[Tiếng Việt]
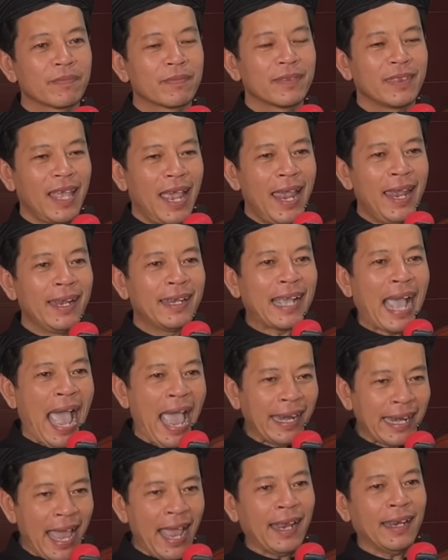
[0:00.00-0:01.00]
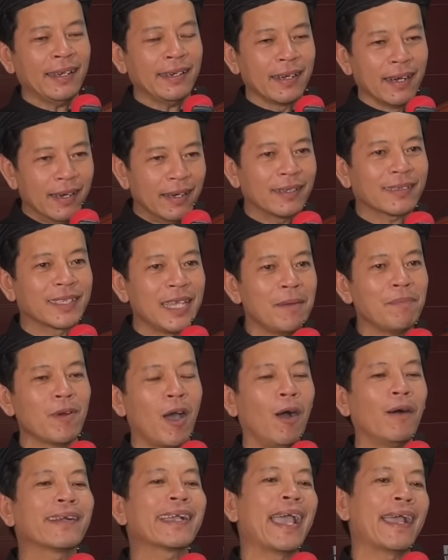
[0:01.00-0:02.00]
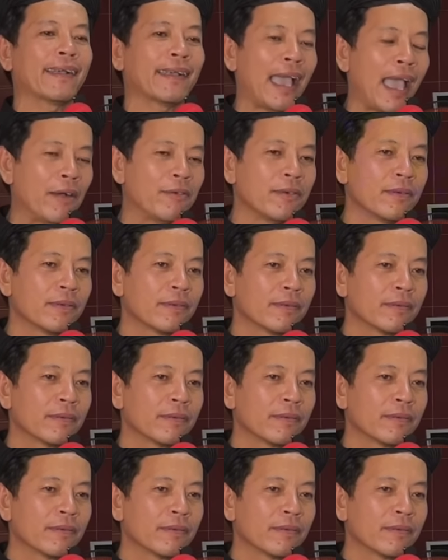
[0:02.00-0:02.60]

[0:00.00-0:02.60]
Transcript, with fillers: thì khả năng được tiếp độ càng cao